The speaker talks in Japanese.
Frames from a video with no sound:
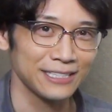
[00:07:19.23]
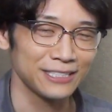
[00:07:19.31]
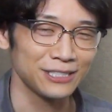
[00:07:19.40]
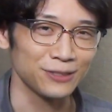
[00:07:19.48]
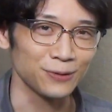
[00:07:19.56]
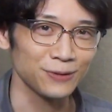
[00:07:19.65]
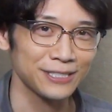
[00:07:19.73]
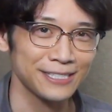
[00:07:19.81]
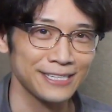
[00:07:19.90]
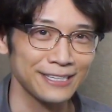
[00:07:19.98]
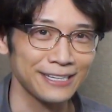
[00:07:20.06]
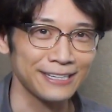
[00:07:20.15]
視聴者
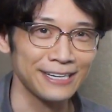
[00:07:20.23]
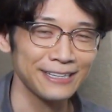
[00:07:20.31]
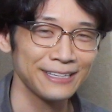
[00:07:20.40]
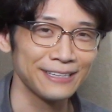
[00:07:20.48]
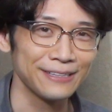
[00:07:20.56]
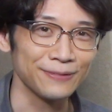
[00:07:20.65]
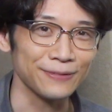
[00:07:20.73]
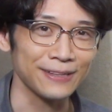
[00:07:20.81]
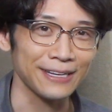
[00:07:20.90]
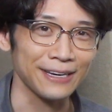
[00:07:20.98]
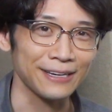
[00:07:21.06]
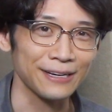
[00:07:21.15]
さんかなと思っ
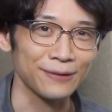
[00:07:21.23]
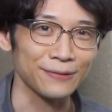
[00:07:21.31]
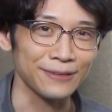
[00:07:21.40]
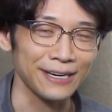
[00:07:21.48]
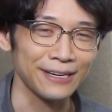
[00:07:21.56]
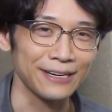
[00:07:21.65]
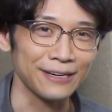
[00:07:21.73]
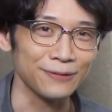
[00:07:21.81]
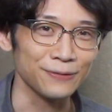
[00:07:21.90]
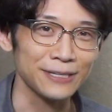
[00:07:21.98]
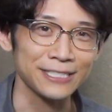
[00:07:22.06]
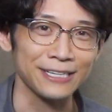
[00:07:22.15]
て結構ねあの
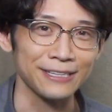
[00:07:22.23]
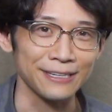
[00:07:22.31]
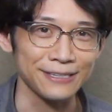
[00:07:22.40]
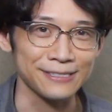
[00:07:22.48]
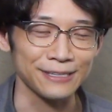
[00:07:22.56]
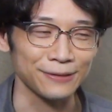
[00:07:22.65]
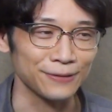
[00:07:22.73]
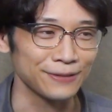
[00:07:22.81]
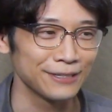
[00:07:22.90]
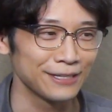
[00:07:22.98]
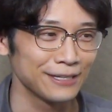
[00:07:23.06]
嬉しかったんですけど